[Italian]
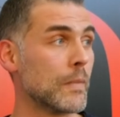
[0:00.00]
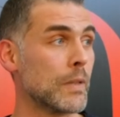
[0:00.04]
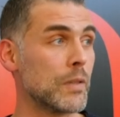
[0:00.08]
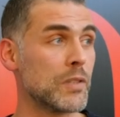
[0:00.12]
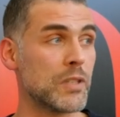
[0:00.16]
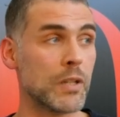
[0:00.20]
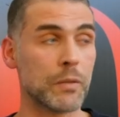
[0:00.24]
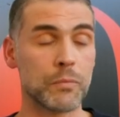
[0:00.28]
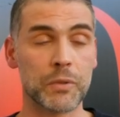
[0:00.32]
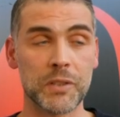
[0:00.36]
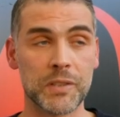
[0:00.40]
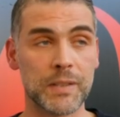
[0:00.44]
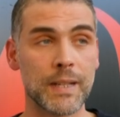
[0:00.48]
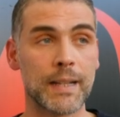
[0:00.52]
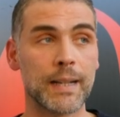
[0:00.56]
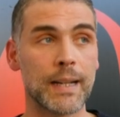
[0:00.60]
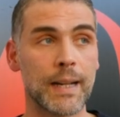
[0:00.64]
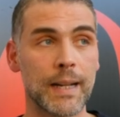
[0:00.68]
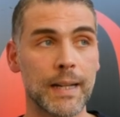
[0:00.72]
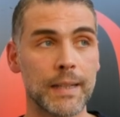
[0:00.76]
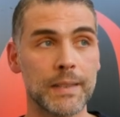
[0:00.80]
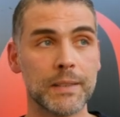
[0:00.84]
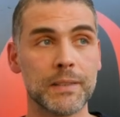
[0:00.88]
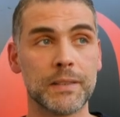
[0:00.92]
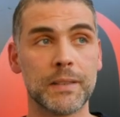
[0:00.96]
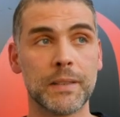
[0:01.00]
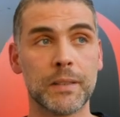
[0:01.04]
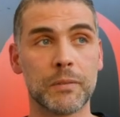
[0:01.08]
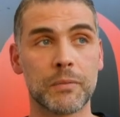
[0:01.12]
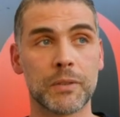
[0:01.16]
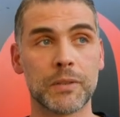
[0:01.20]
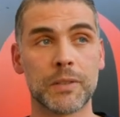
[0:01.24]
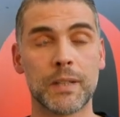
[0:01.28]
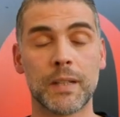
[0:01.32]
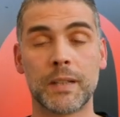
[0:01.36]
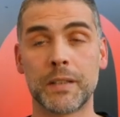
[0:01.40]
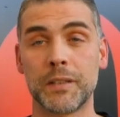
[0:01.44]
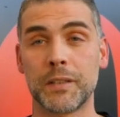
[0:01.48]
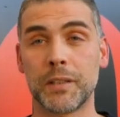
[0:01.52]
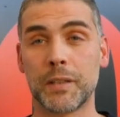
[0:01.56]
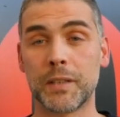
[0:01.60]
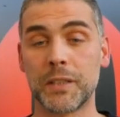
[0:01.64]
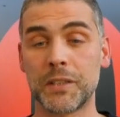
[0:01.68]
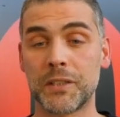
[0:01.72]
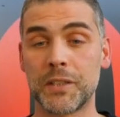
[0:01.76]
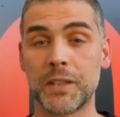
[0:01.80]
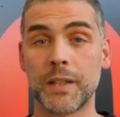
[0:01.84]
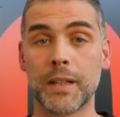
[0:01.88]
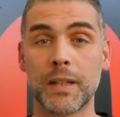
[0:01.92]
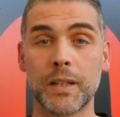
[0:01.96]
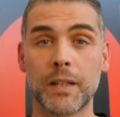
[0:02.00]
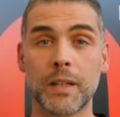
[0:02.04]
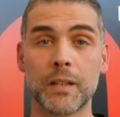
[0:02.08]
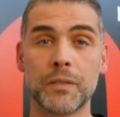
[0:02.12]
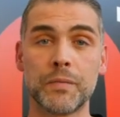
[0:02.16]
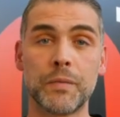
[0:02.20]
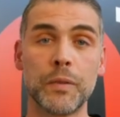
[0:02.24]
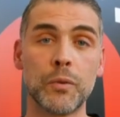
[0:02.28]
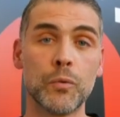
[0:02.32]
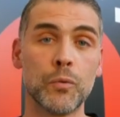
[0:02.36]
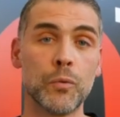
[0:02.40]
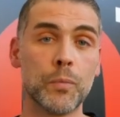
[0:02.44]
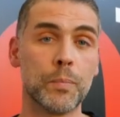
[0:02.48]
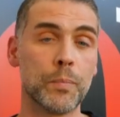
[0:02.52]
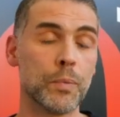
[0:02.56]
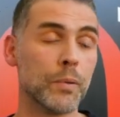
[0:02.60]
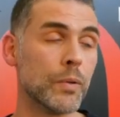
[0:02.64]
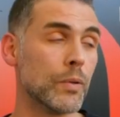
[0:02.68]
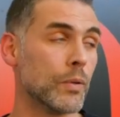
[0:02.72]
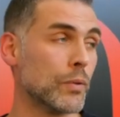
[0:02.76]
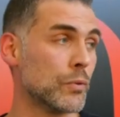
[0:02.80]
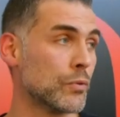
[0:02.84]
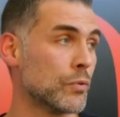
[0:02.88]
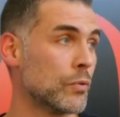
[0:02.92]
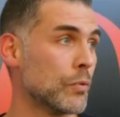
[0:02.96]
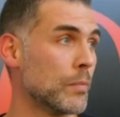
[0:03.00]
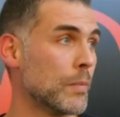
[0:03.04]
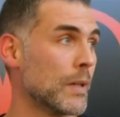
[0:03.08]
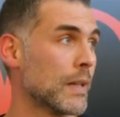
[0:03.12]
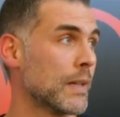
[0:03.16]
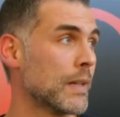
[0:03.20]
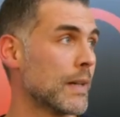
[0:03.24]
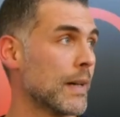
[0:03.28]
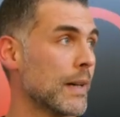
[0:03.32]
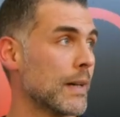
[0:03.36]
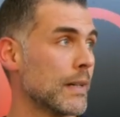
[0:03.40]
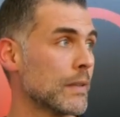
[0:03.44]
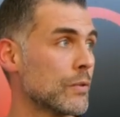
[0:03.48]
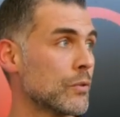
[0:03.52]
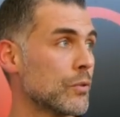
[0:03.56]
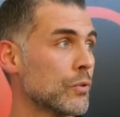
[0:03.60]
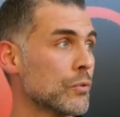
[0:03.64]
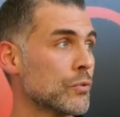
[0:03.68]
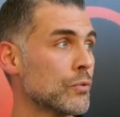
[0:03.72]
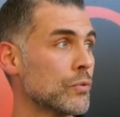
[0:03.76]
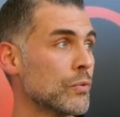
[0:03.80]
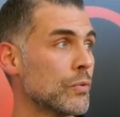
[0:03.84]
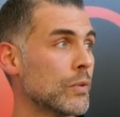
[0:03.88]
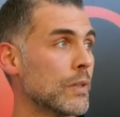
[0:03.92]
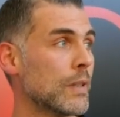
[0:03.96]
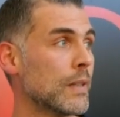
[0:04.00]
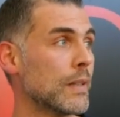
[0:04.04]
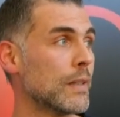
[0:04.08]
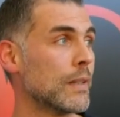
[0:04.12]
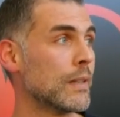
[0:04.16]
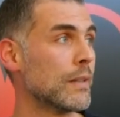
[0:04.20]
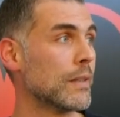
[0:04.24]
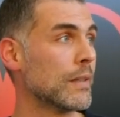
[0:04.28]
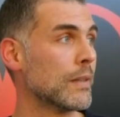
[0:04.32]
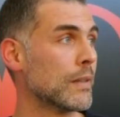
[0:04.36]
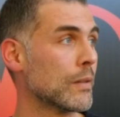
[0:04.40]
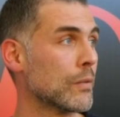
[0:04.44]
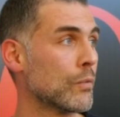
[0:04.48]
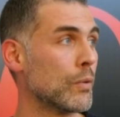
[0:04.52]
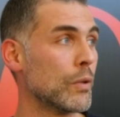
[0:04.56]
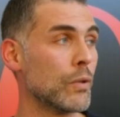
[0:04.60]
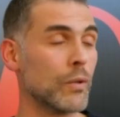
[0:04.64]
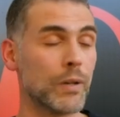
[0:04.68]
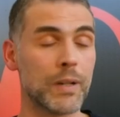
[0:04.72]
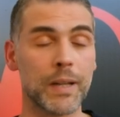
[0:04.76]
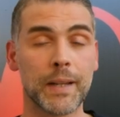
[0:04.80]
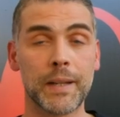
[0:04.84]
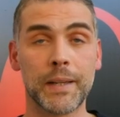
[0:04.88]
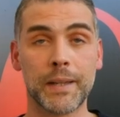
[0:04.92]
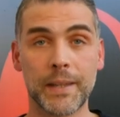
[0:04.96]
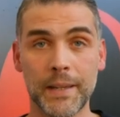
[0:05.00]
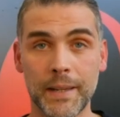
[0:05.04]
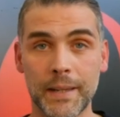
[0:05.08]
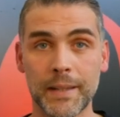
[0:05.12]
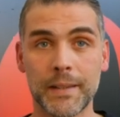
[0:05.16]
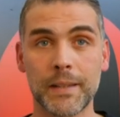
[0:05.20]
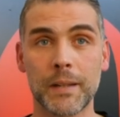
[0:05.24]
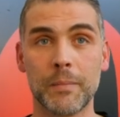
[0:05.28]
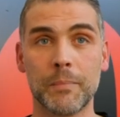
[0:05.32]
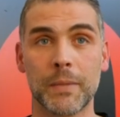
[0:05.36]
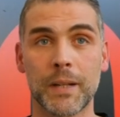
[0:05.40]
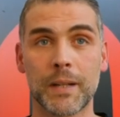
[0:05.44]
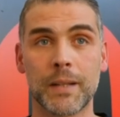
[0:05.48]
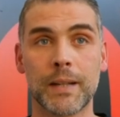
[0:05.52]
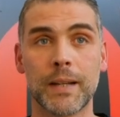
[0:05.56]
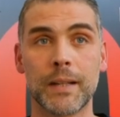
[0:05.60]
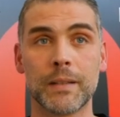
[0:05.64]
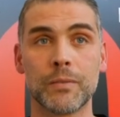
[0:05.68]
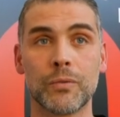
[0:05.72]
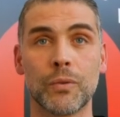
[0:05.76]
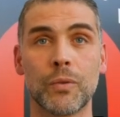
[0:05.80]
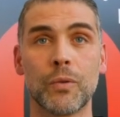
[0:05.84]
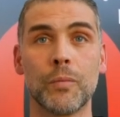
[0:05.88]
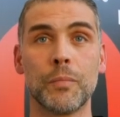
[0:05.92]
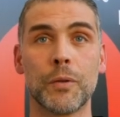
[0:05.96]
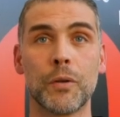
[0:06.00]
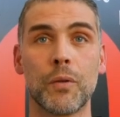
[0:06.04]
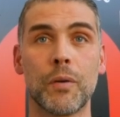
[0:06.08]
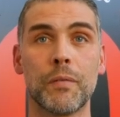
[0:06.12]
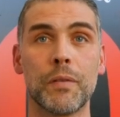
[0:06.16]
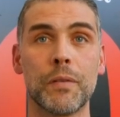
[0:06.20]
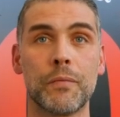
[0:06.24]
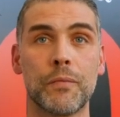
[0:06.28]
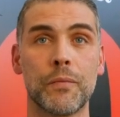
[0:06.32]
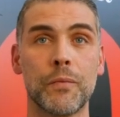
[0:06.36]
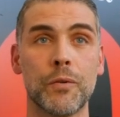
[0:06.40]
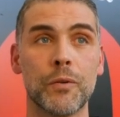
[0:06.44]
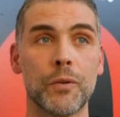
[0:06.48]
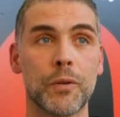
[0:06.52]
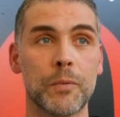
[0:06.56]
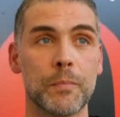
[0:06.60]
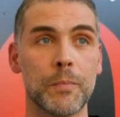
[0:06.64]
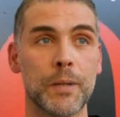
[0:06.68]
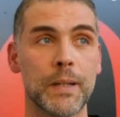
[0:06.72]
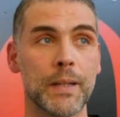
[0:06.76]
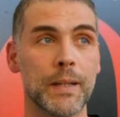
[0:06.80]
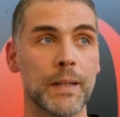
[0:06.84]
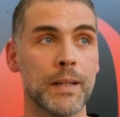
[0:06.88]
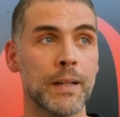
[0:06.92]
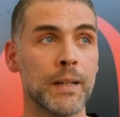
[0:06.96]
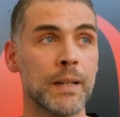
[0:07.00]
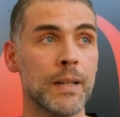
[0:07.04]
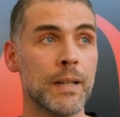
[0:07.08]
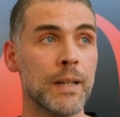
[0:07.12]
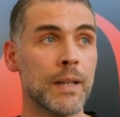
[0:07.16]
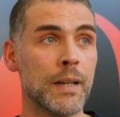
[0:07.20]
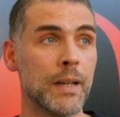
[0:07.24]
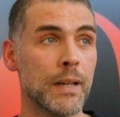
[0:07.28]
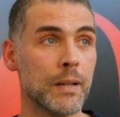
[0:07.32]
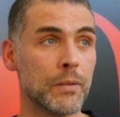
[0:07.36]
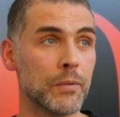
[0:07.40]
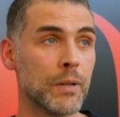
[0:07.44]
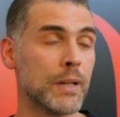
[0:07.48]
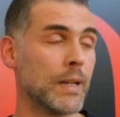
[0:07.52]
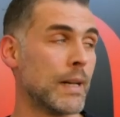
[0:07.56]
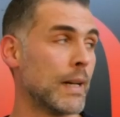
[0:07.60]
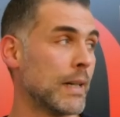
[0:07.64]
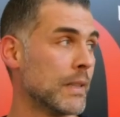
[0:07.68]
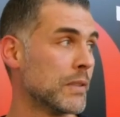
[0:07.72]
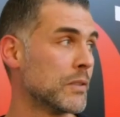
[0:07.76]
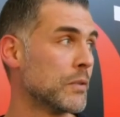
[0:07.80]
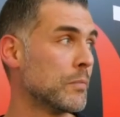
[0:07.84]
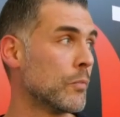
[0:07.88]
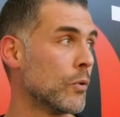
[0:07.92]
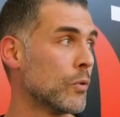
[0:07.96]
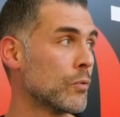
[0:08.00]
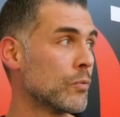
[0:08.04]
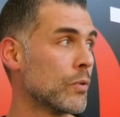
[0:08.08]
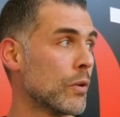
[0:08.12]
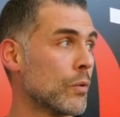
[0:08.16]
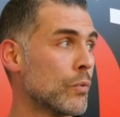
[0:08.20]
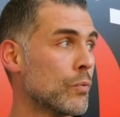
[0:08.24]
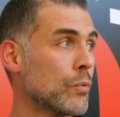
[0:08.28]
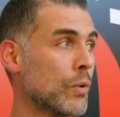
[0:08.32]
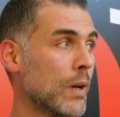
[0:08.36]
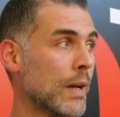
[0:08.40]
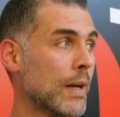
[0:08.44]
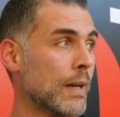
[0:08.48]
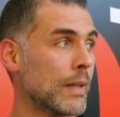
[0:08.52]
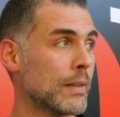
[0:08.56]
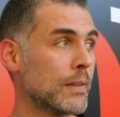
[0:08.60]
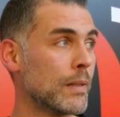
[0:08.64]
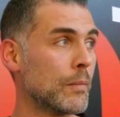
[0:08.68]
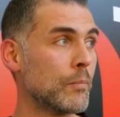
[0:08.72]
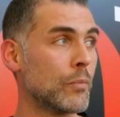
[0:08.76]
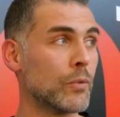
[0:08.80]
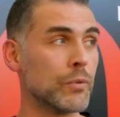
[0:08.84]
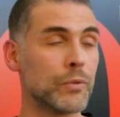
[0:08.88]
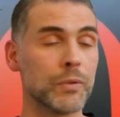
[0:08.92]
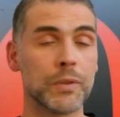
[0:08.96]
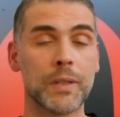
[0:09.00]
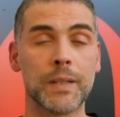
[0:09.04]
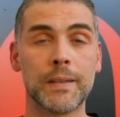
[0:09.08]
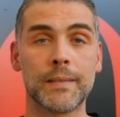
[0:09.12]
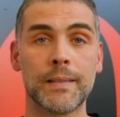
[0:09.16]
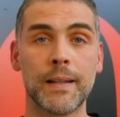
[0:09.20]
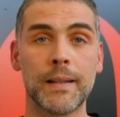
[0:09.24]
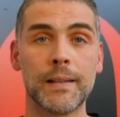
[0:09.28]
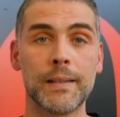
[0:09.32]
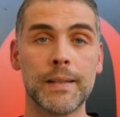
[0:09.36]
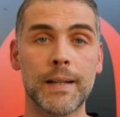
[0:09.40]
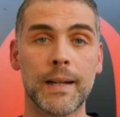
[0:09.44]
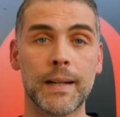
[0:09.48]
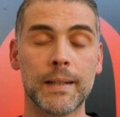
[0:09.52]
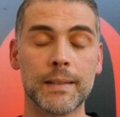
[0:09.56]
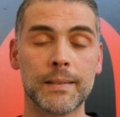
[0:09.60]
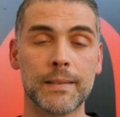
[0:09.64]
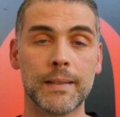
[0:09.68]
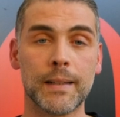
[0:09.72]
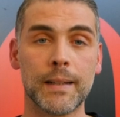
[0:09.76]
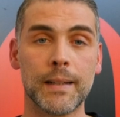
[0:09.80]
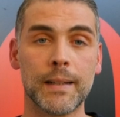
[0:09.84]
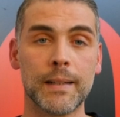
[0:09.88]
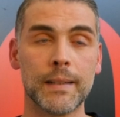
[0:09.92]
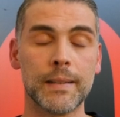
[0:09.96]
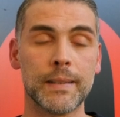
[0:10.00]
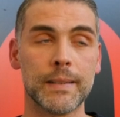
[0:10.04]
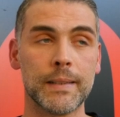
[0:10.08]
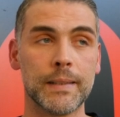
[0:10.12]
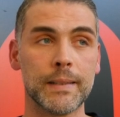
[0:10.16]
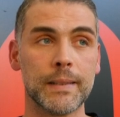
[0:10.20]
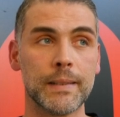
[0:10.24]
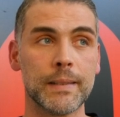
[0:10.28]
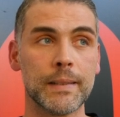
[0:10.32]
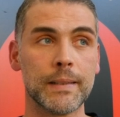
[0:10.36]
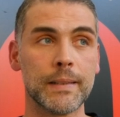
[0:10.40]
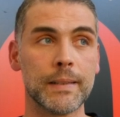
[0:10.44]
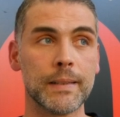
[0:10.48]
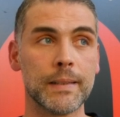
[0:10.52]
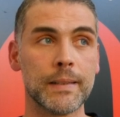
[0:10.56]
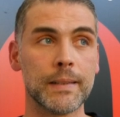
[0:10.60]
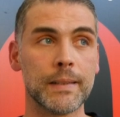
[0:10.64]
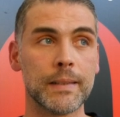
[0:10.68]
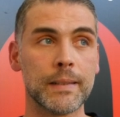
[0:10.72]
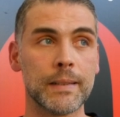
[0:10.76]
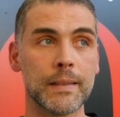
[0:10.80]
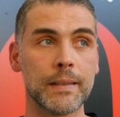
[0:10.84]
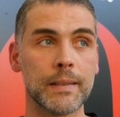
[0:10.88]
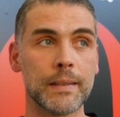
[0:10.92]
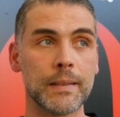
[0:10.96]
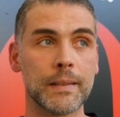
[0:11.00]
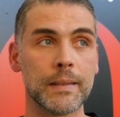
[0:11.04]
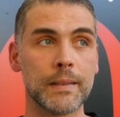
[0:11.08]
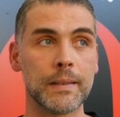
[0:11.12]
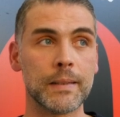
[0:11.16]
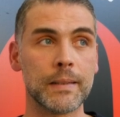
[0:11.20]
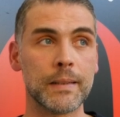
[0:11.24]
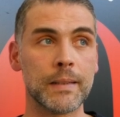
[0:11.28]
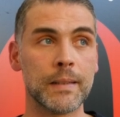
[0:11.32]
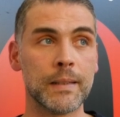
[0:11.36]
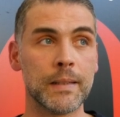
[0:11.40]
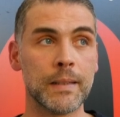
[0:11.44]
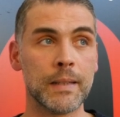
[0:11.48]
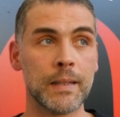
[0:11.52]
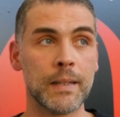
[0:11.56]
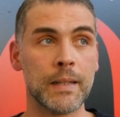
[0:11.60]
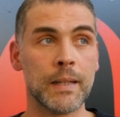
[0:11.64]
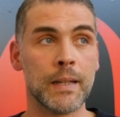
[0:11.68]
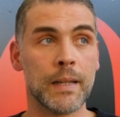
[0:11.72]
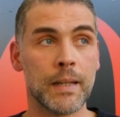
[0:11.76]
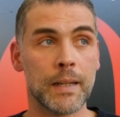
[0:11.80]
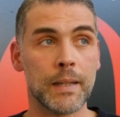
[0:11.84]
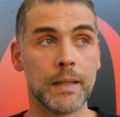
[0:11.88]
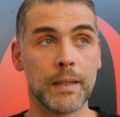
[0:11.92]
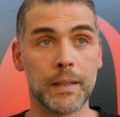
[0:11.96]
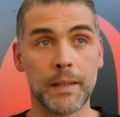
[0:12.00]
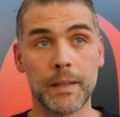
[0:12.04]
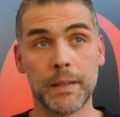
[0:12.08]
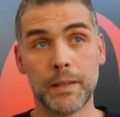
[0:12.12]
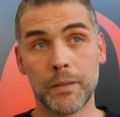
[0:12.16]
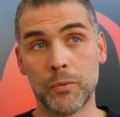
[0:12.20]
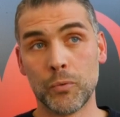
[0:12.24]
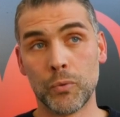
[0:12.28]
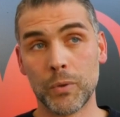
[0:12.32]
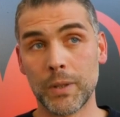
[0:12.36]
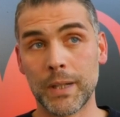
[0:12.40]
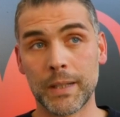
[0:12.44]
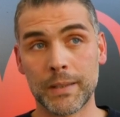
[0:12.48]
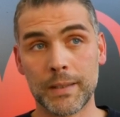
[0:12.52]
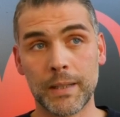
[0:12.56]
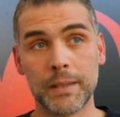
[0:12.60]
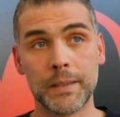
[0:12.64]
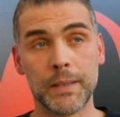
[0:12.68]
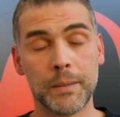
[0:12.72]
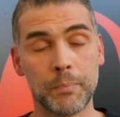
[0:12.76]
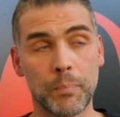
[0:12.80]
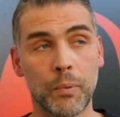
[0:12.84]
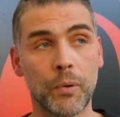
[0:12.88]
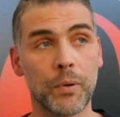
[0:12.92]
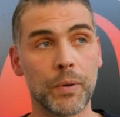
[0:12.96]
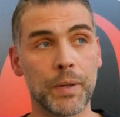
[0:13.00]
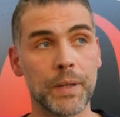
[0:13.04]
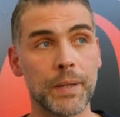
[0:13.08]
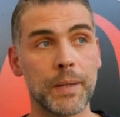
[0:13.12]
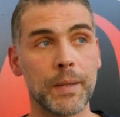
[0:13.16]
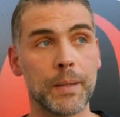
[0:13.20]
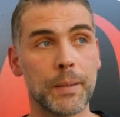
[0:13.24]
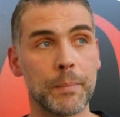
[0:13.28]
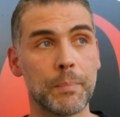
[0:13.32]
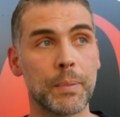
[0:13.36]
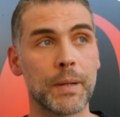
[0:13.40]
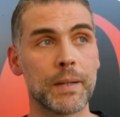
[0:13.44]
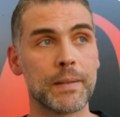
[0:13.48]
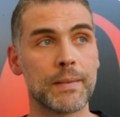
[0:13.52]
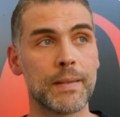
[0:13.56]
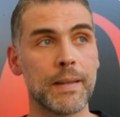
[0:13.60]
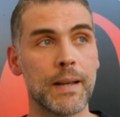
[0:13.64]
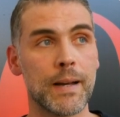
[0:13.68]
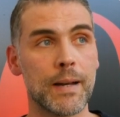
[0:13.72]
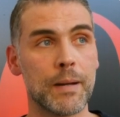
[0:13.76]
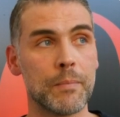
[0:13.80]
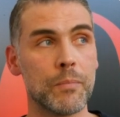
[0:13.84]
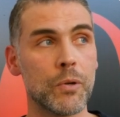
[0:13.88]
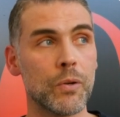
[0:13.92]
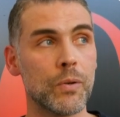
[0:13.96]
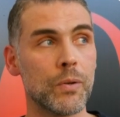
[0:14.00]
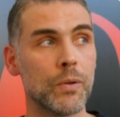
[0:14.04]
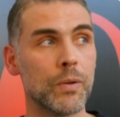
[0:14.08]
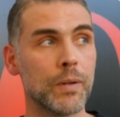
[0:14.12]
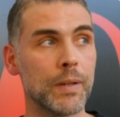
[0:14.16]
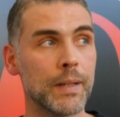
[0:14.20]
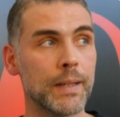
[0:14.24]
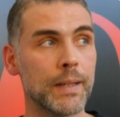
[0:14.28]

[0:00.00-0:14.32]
c'è questa analisi, questa ricerca e sviluppo sul mercato, su quello che richiede il mercato come nuove forme, è un'analisi molto accurata, molto dettagliata e, e, e, nulla, da lì poi partiamo